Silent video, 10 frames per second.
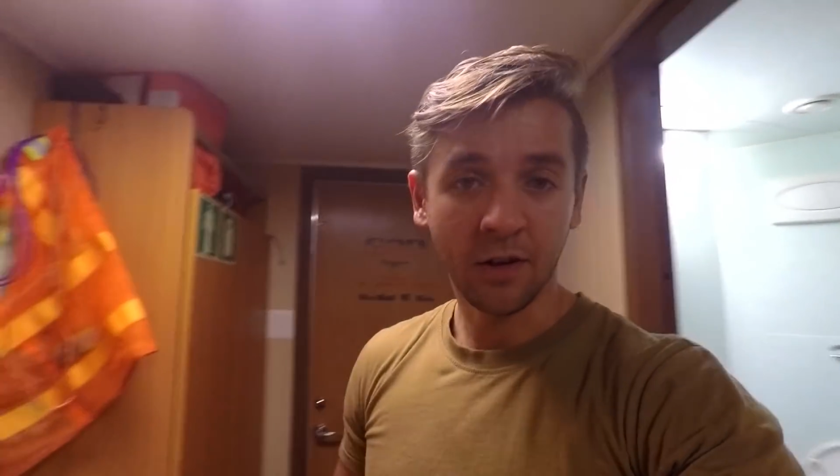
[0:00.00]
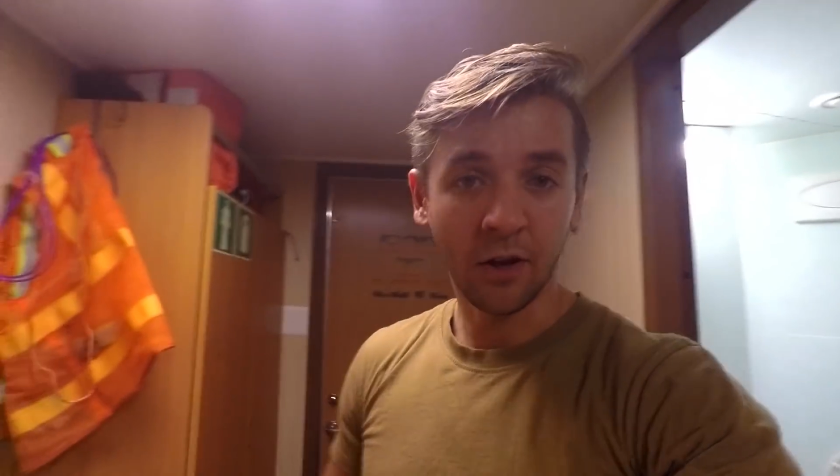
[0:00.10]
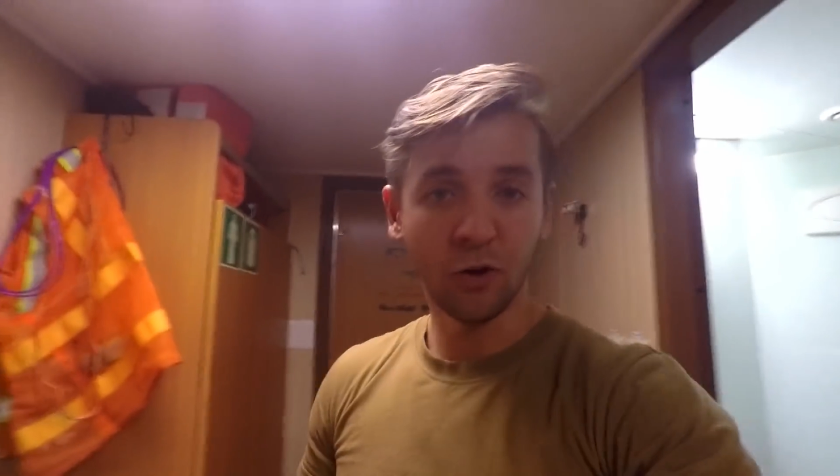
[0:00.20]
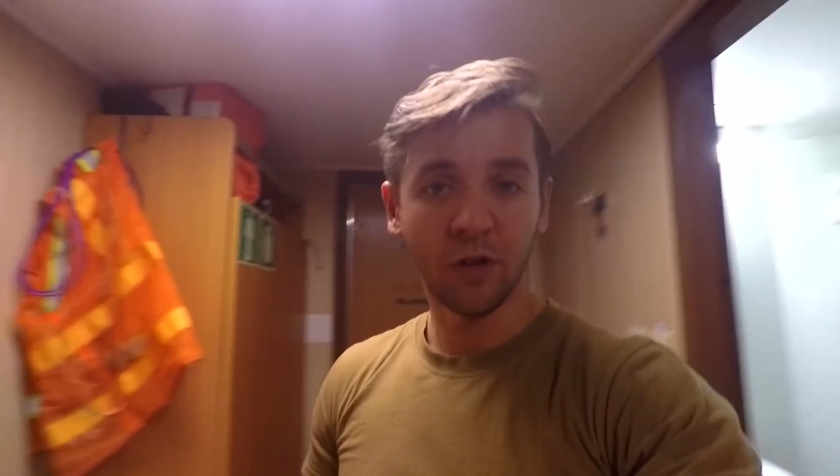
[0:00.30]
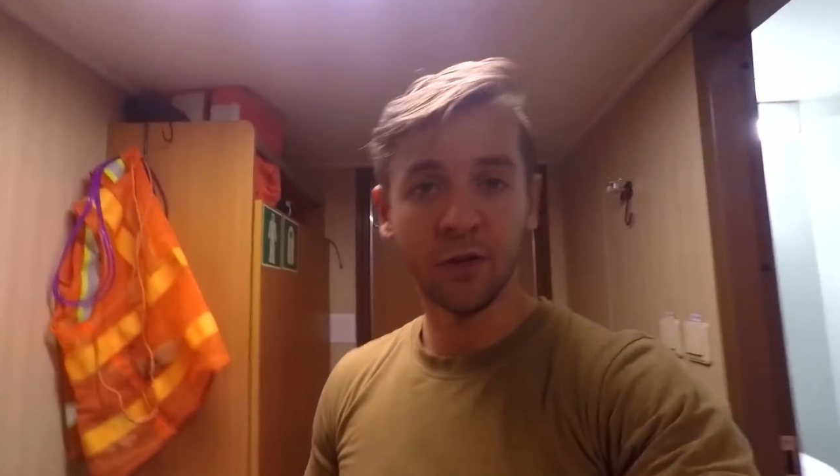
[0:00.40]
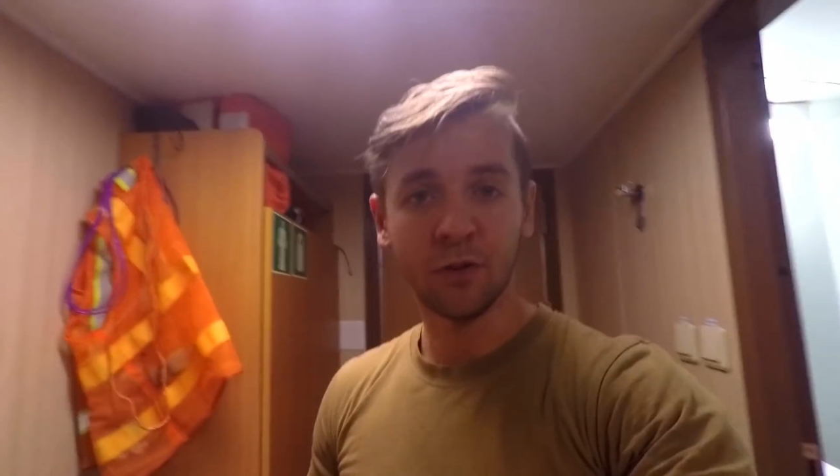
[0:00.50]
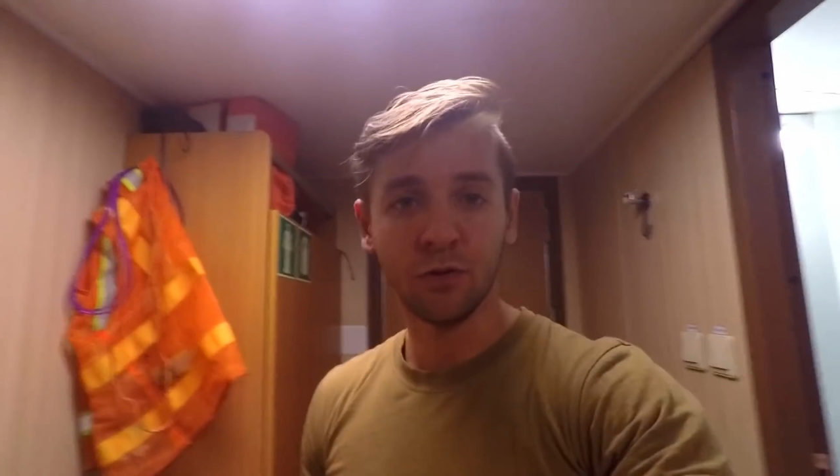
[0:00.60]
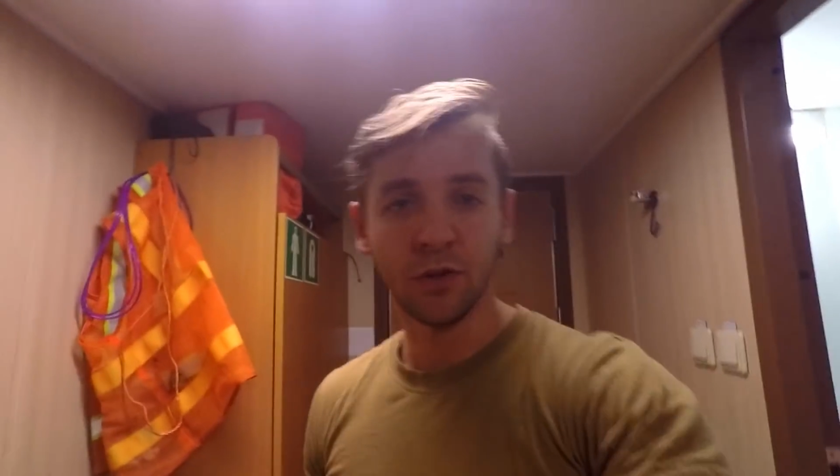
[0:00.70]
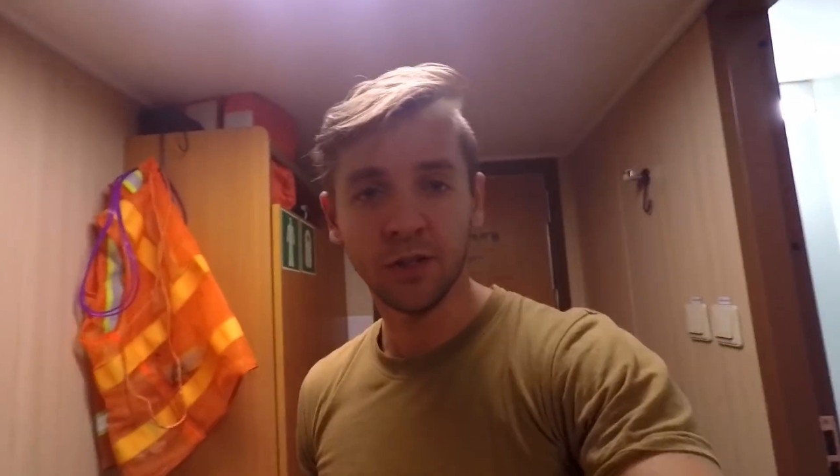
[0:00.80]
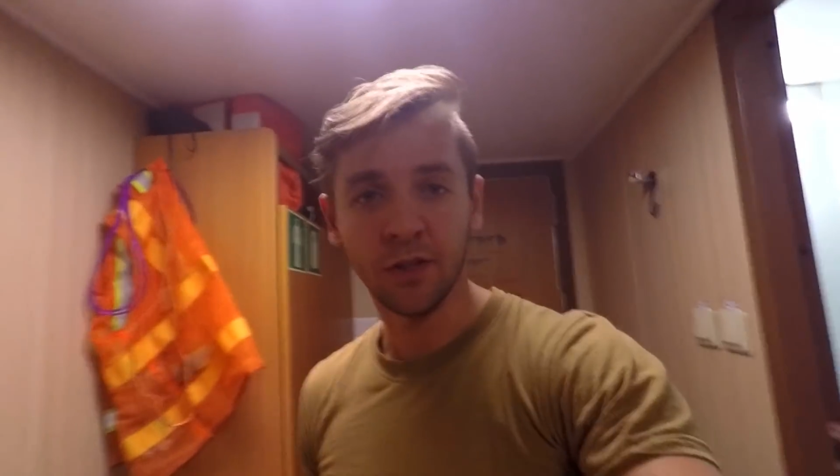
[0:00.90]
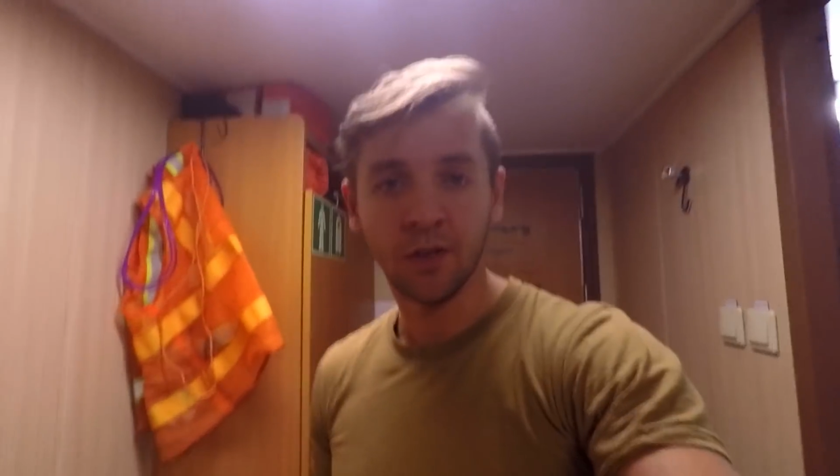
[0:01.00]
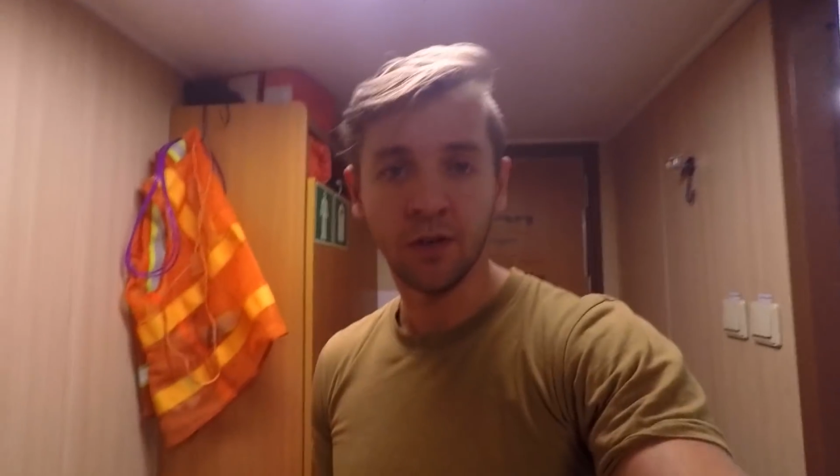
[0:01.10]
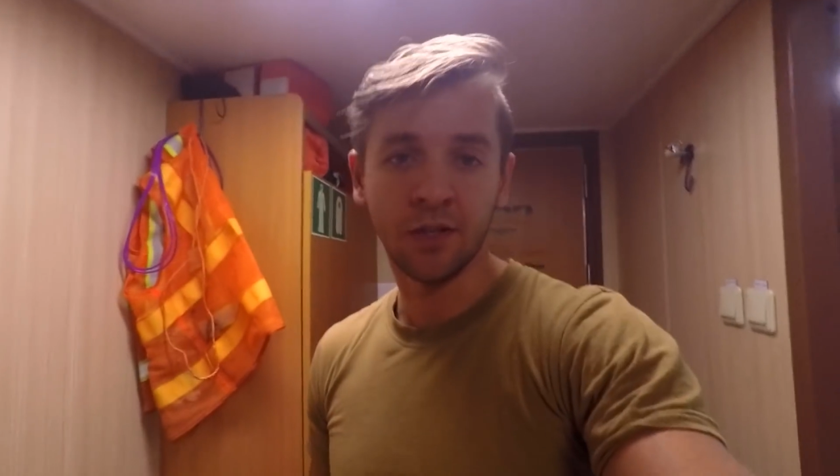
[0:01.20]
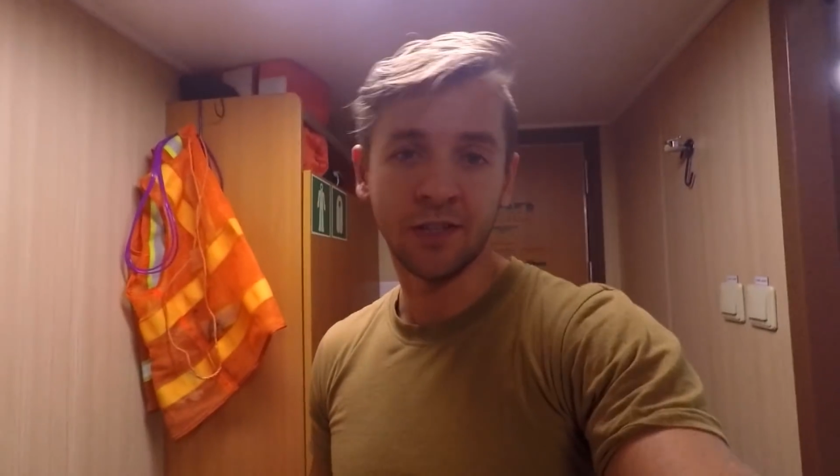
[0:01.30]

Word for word: каюта матроса э,